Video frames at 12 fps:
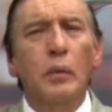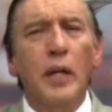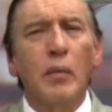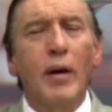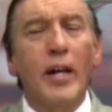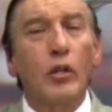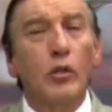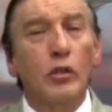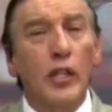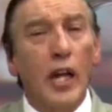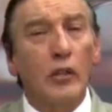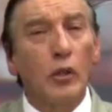firmar
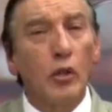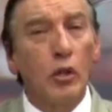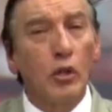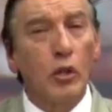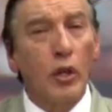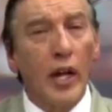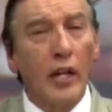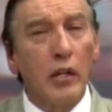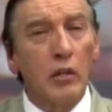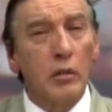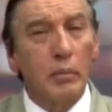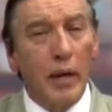contratos de
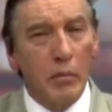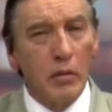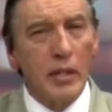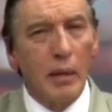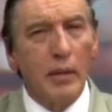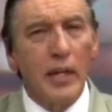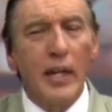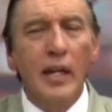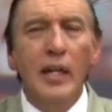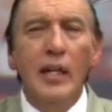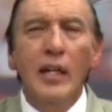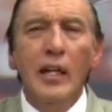honorarios. Vamos a ver
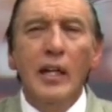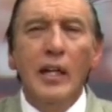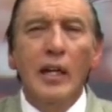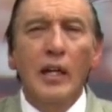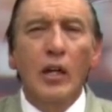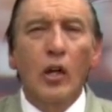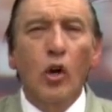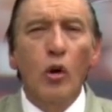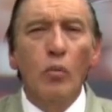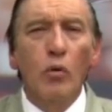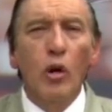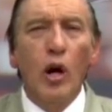
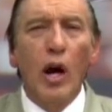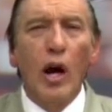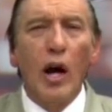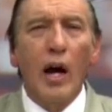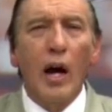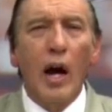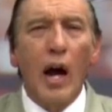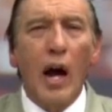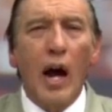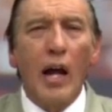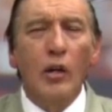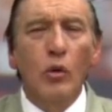cómo
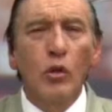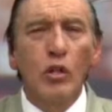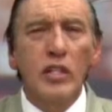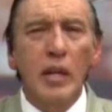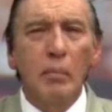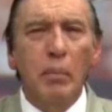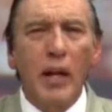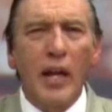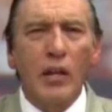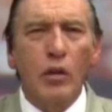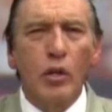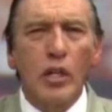algunos
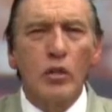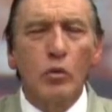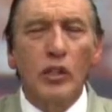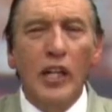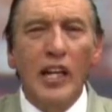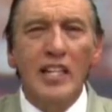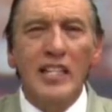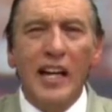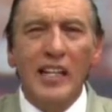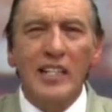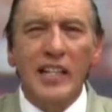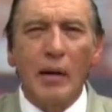empleadores
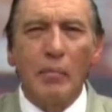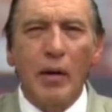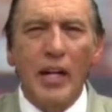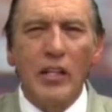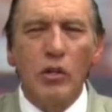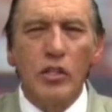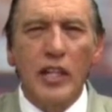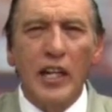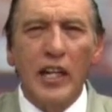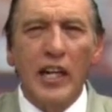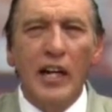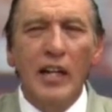utilizan esta
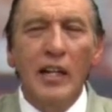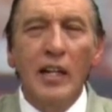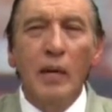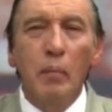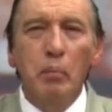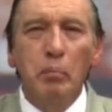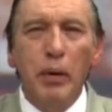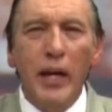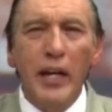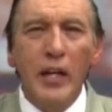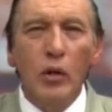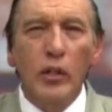mañosería,
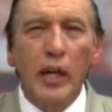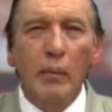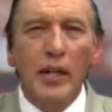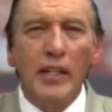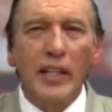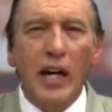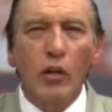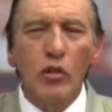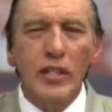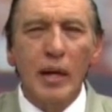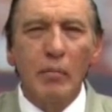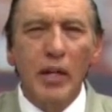pero que
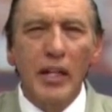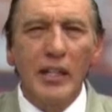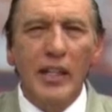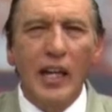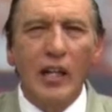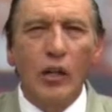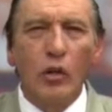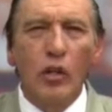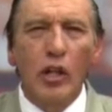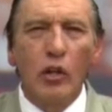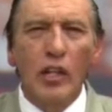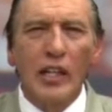ventajosamente el
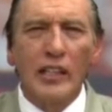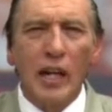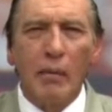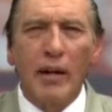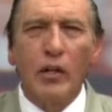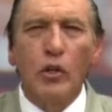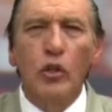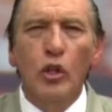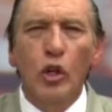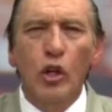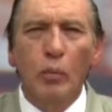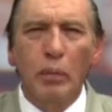Código del Trabajo
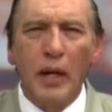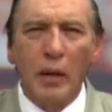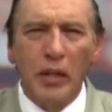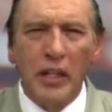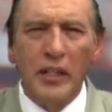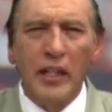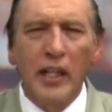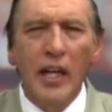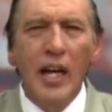no lo permite.